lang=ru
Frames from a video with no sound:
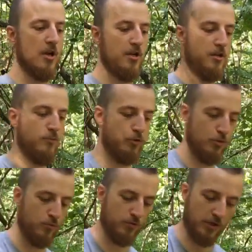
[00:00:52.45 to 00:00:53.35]
и
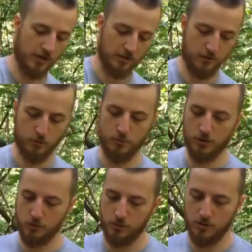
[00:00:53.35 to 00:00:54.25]
почему, вероятно, клубы,
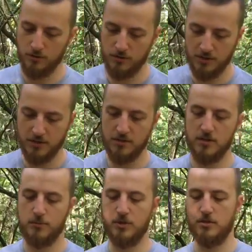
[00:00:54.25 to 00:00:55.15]
которые хотят
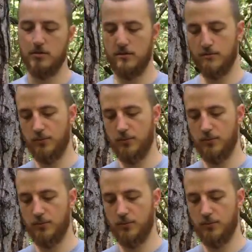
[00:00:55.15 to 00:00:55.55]
заниматься